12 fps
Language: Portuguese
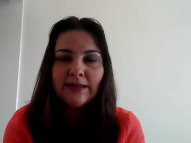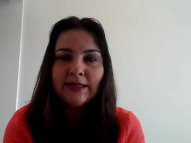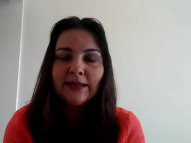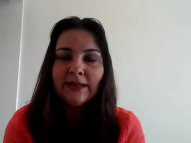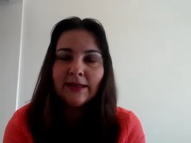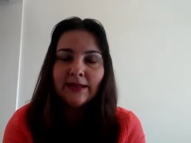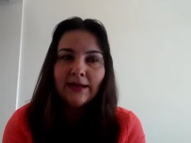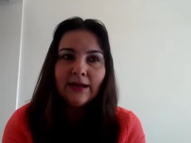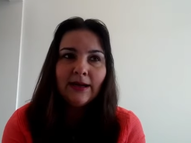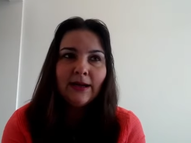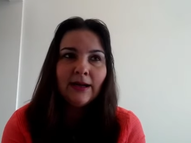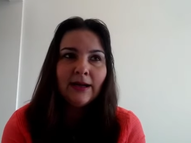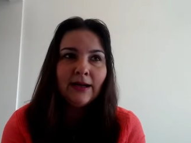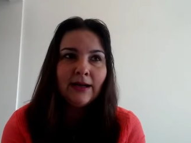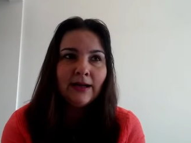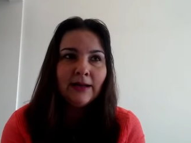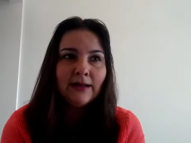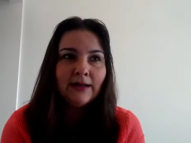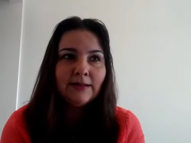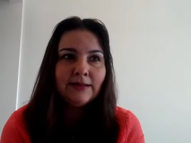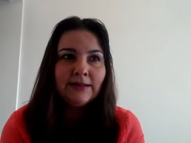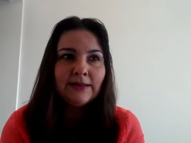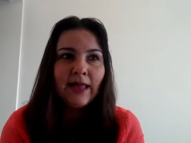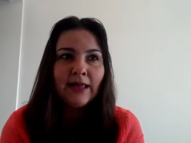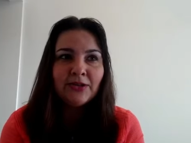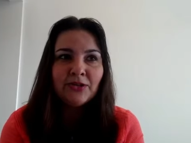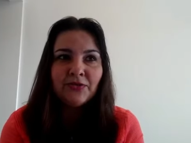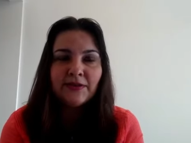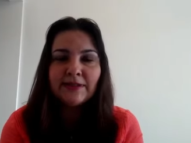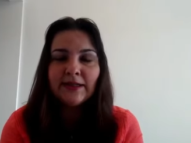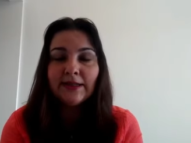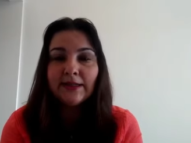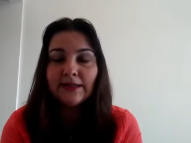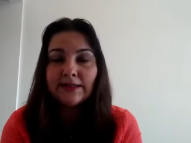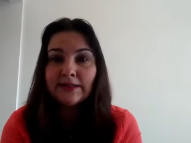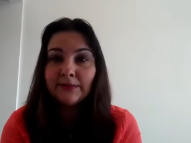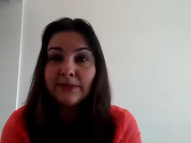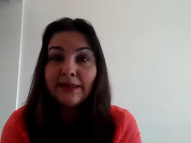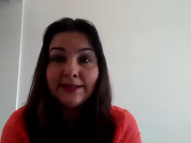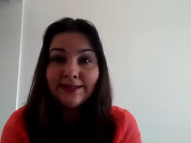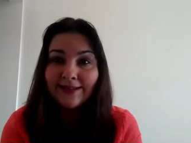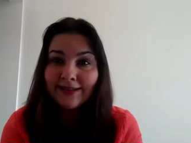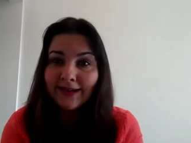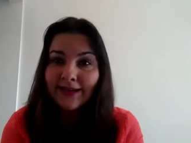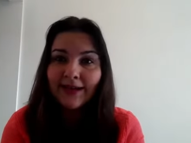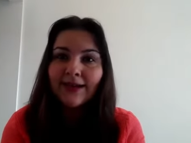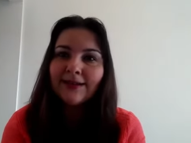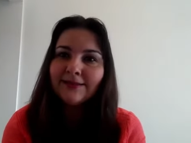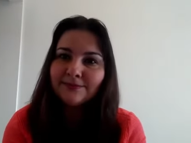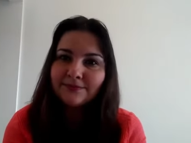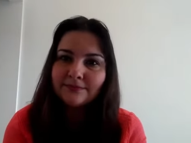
e a ideia de fazer a criança brincar,